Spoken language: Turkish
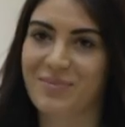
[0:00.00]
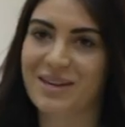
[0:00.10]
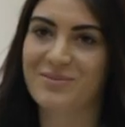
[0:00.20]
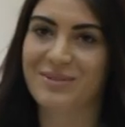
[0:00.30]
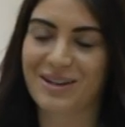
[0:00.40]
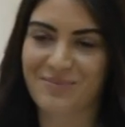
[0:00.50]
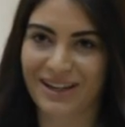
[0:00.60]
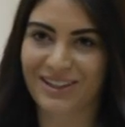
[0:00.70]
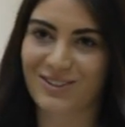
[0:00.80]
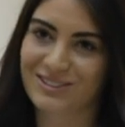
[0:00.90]
Merhaba
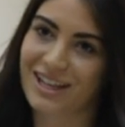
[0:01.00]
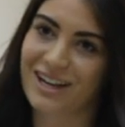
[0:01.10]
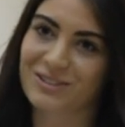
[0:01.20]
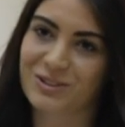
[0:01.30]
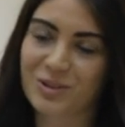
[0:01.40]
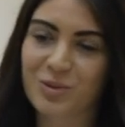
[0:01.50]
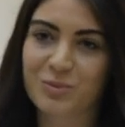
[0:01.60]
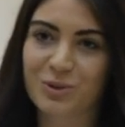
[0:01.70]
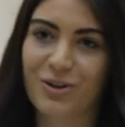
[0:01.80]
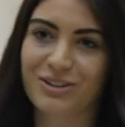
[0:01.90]
ben Gözde Aktürk.
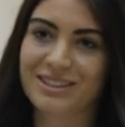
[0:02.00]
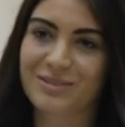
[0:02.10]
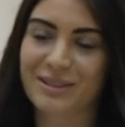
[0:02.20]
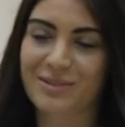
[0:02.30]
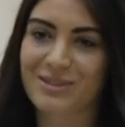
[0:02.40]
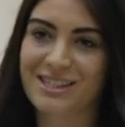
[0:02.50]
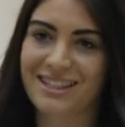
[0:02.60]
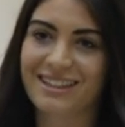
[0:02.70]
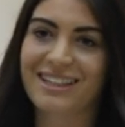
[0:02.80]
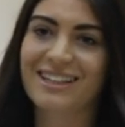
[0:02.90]
Bu 4 yıl benim
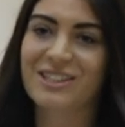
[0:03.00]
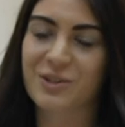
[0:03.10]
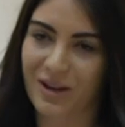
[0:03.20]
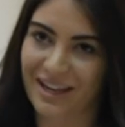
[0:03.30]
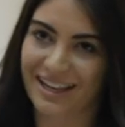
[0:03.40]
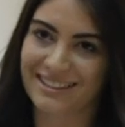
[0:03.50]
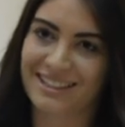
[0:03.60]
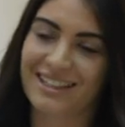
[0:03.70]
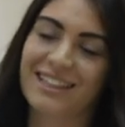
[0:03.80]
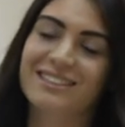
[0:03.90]
için e, çok
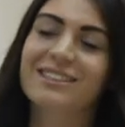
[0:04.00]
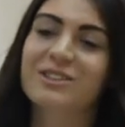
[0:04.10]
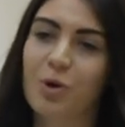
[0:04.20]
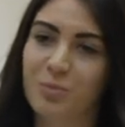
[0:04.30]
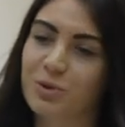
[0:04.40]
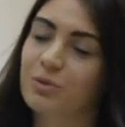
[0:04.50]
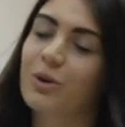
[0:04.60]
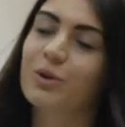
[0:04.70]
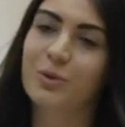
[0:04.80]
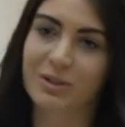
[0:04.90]
eğlenceli geçti. Dop dolu
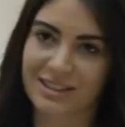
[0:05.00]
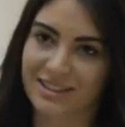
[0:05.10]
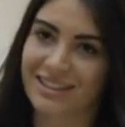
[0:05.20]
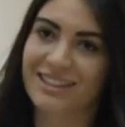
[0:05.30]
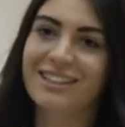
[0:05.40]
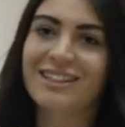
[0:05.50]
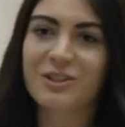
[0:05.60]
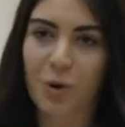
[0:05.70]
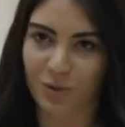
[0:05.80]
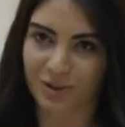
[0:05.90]
böyle quizli,
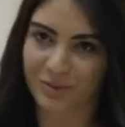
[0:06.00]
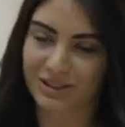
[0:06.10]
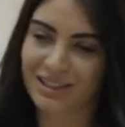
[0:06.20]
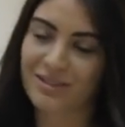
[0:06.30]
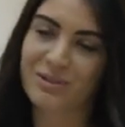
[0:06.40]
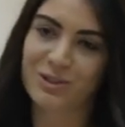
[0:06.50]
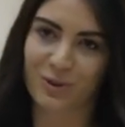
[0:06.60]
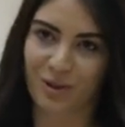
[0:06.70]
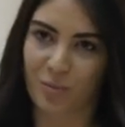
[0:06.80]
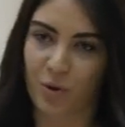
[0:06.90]
yoklamalı bir
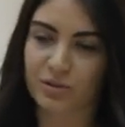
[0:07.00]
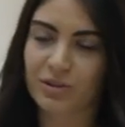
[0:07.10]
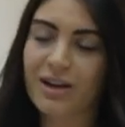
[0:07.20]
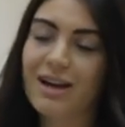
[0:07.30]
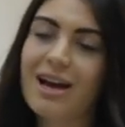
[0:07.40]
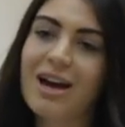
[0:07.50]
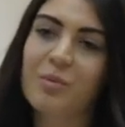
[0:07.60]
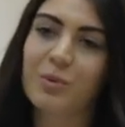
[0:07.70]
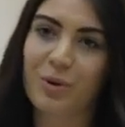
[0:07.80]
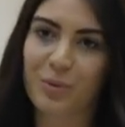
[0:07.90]
dönem oldu.
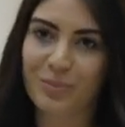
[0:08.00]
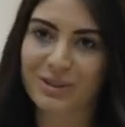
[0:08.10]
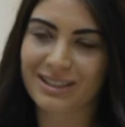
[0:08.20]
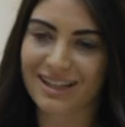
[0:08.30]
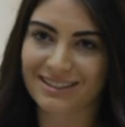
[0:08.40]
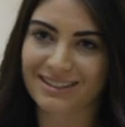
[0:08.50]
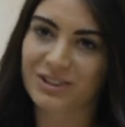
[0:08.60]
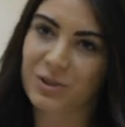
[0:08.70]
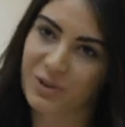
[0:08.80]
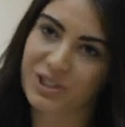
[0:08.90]
Bu bölümün bana
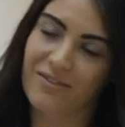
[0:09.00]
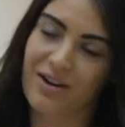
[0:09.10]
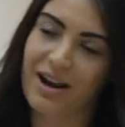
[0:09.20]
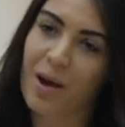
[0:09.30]
kattığı çok şey var.